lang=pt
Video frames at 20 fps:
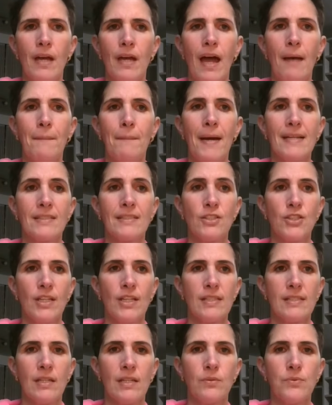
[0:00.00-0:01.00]
a massa
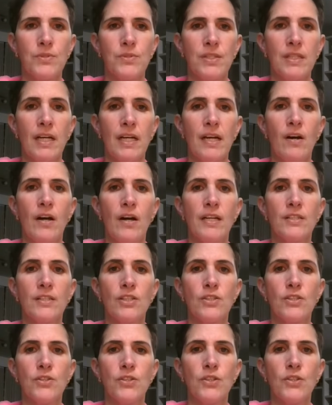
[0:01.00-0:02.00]
já está cozida, é hora
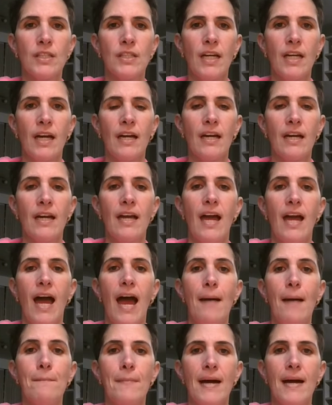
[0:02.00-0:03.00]
de adicionar
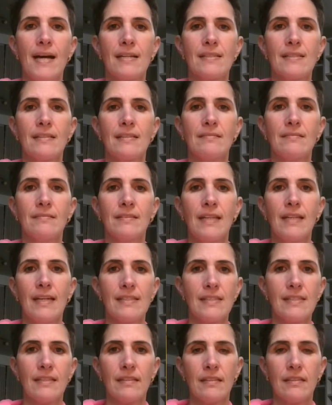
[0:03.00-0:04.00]
a massa
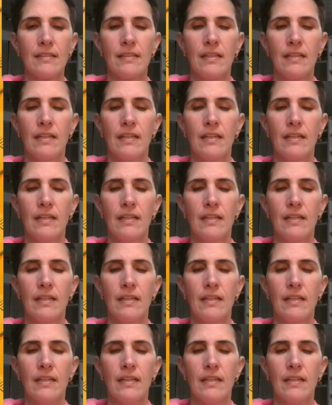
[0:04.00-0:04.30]
nessa